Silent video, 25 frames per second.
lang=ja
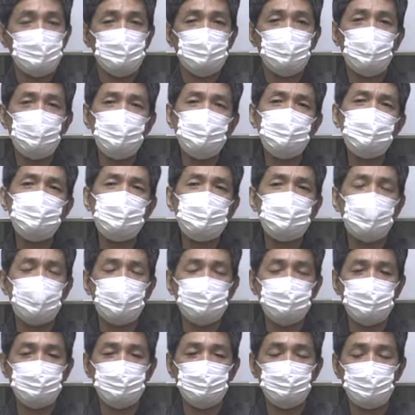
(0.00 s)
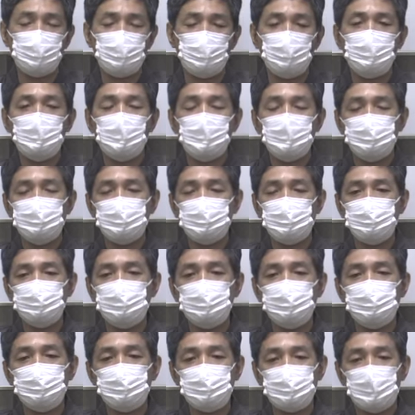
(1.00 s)
そういうふうに感じると自
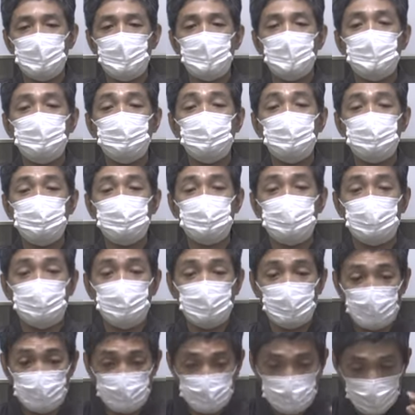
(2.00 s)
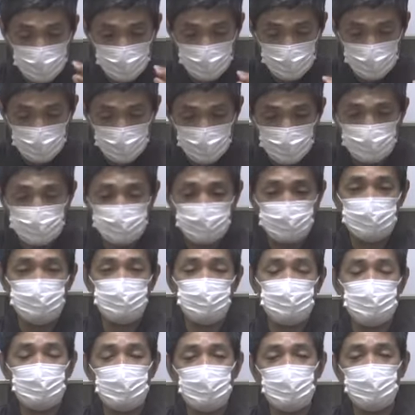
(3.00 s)
分の狭い心自
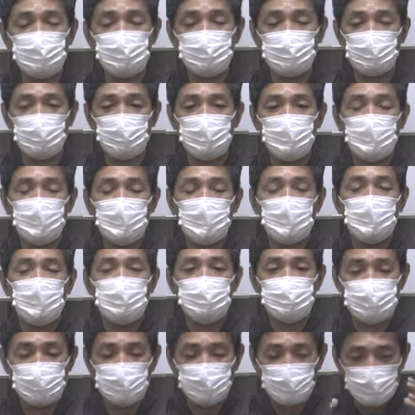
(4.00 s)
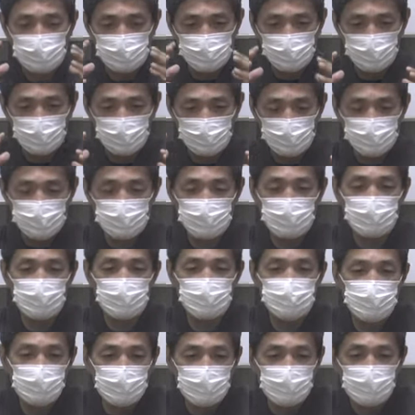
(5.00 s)
分だけの狭い心の
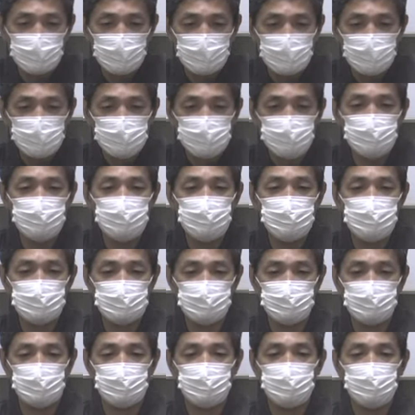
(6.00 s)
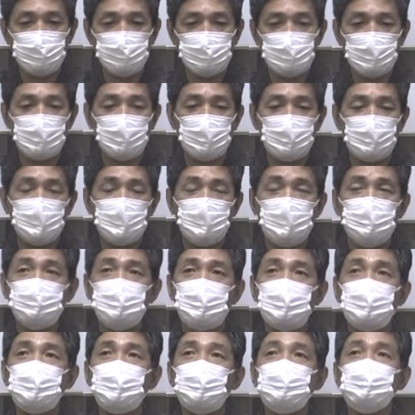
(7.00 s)
中で苦しんでることが
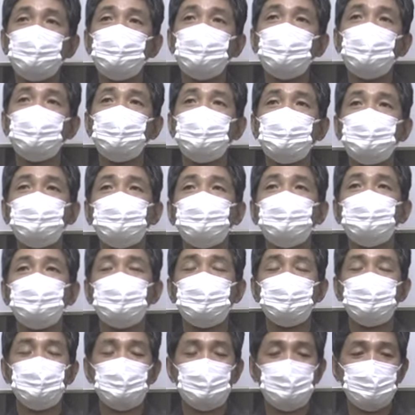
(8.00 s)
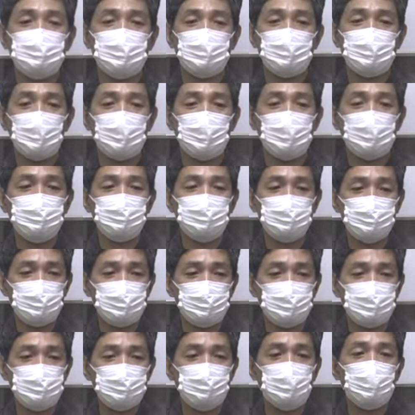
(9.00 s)
みんなと共に苦しんでるんだなって
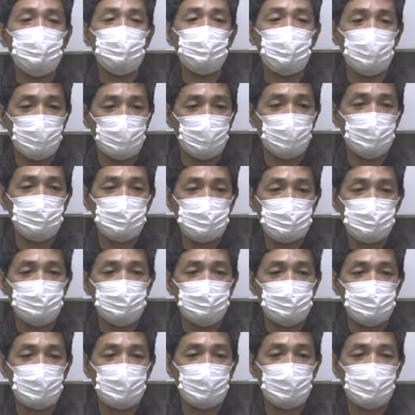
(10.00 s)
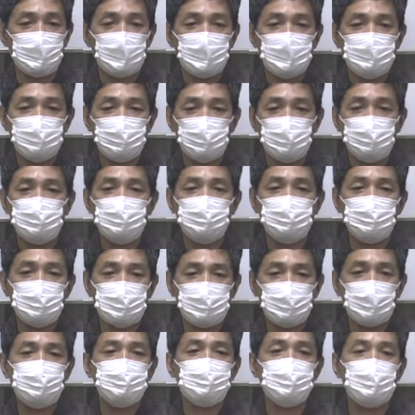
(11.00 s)
いう広い心によって少しずつ
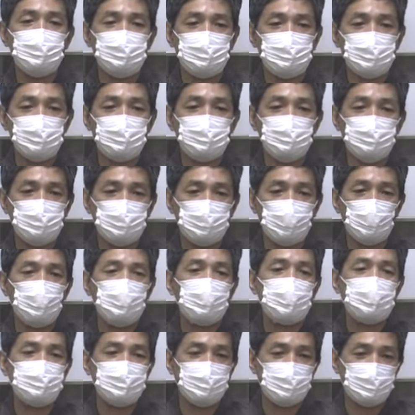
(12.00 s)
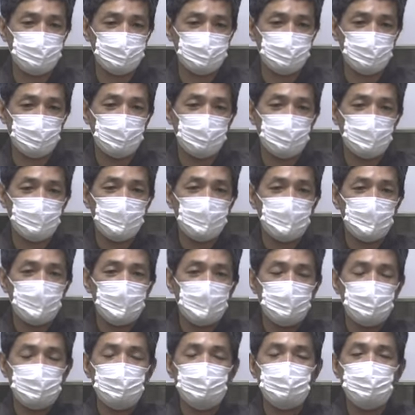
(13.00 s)
癒されていく溶けていくと
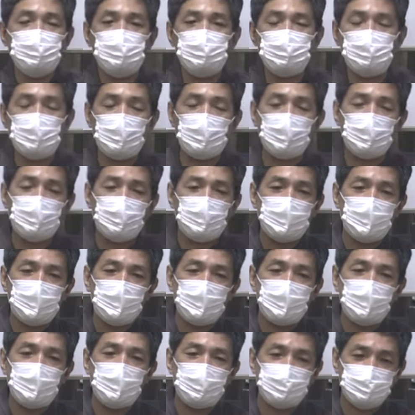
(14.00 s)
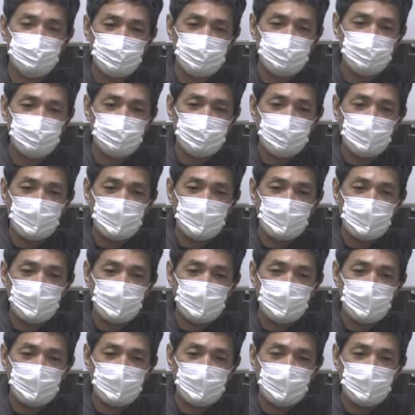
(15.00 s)
いうことがあります